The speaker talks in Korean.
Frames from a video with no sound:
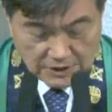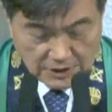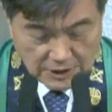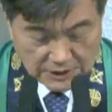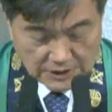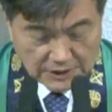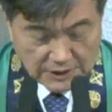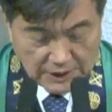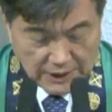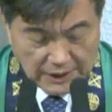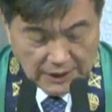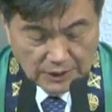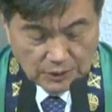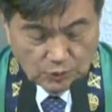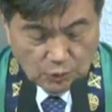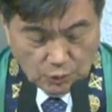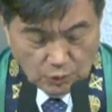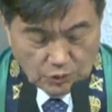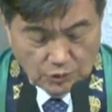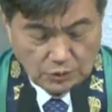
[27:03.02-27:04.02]
것들이
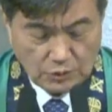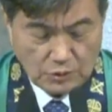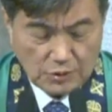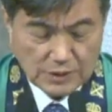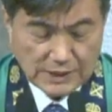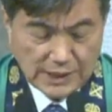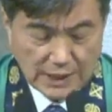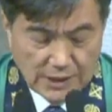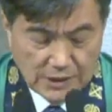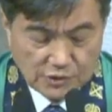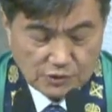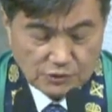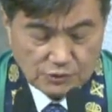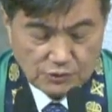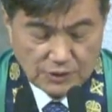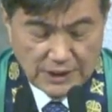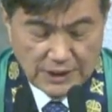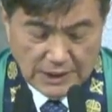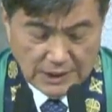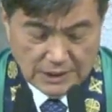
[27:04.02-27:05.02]
돈으로 살
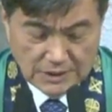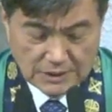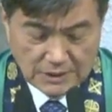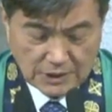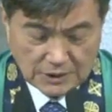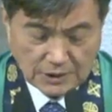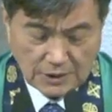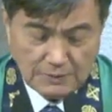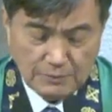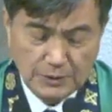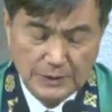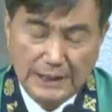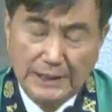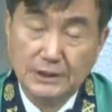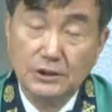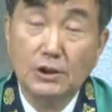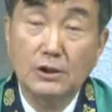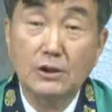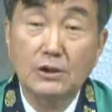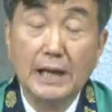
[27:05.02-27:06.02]
수 있는 것들보다
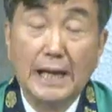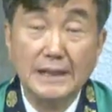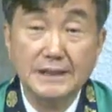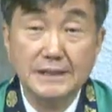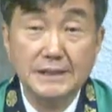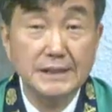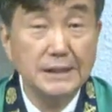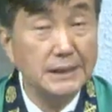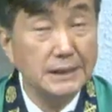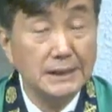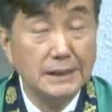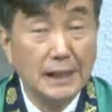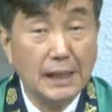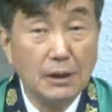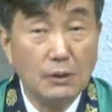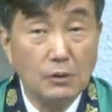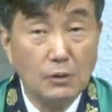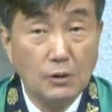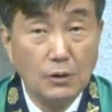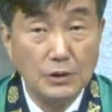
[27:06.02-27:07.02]
더 가치
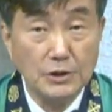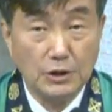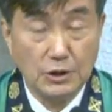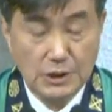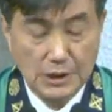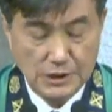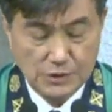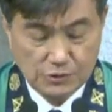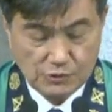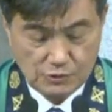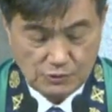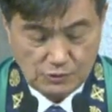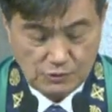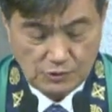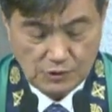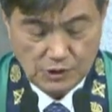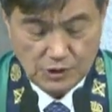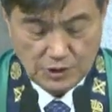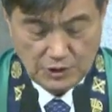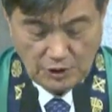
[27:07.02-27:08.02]
있다고 여길
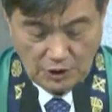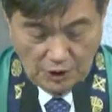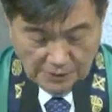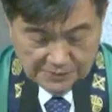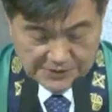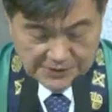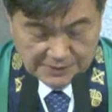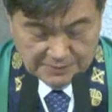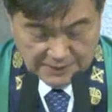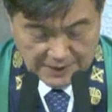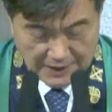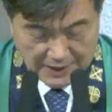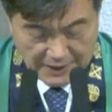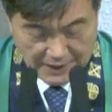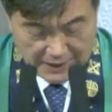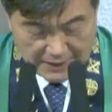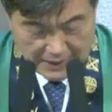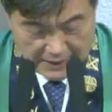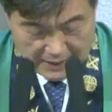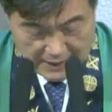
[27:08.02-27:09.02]
수 없습니다.
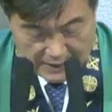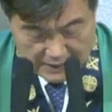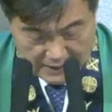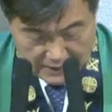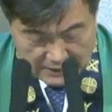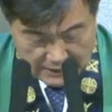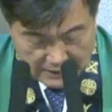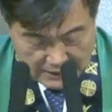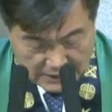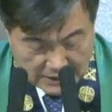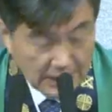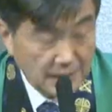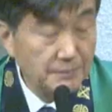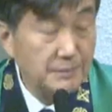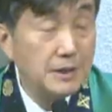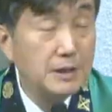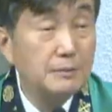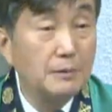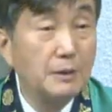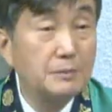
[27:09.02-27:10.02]
이
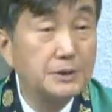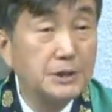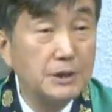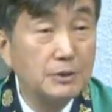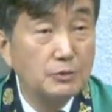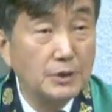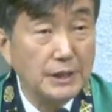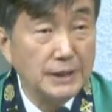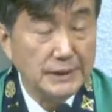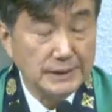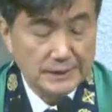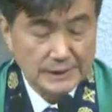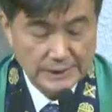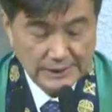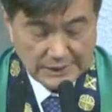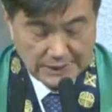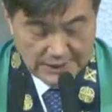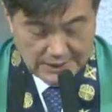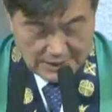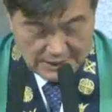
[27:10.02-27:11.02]
믿음 없이 우리는
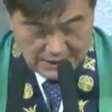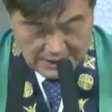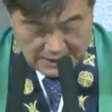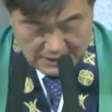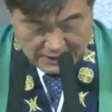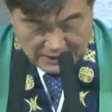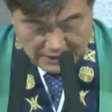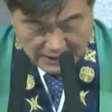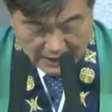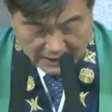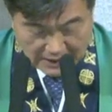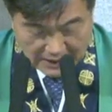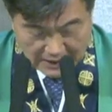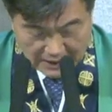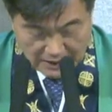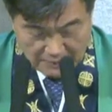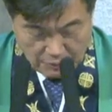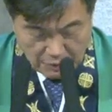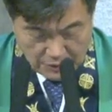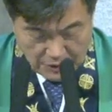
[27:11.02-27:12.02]

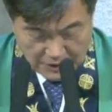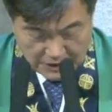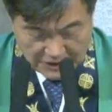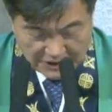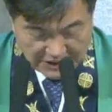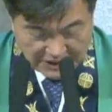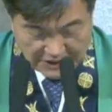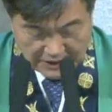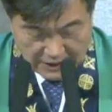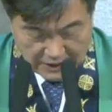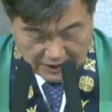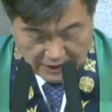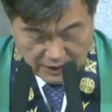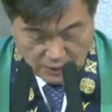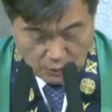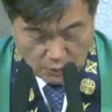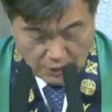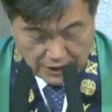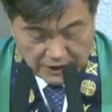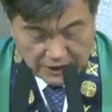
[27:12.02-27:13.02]
약하게 보이는 지체들이
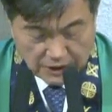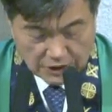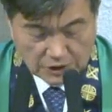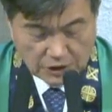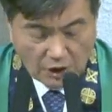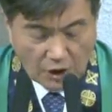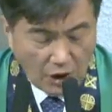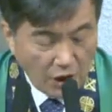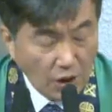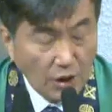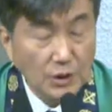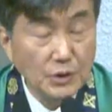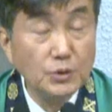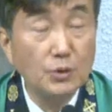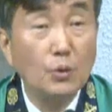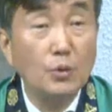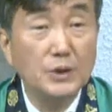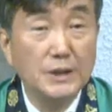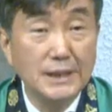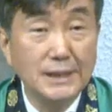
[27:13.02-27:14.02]
오히려 더
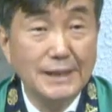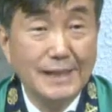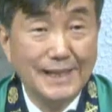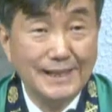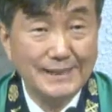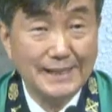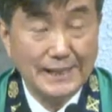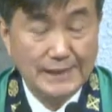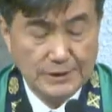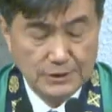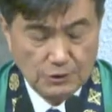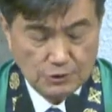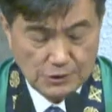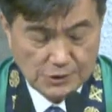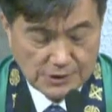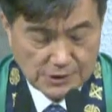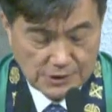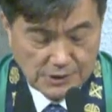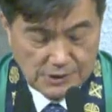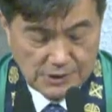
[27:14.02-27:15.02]
요긴하다는
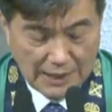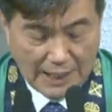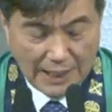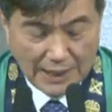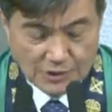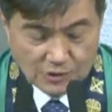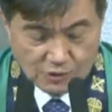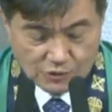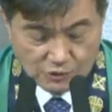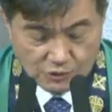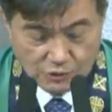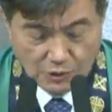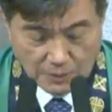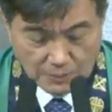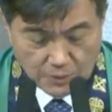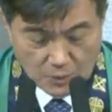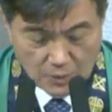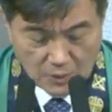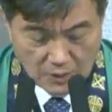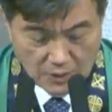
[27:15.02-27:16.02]
것을 알 수
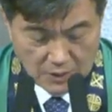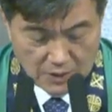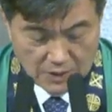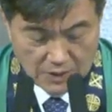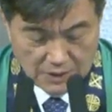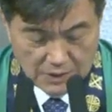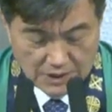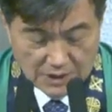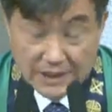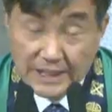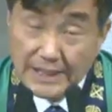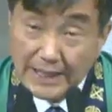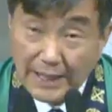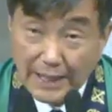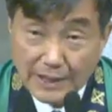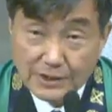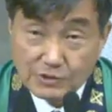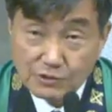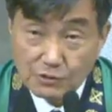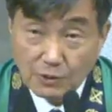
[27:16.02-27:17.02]
없고
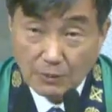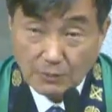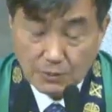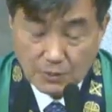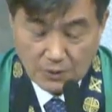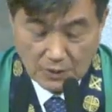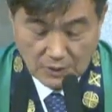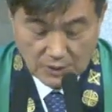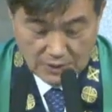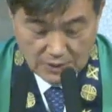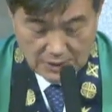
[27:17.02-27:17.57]
이해할 수 없고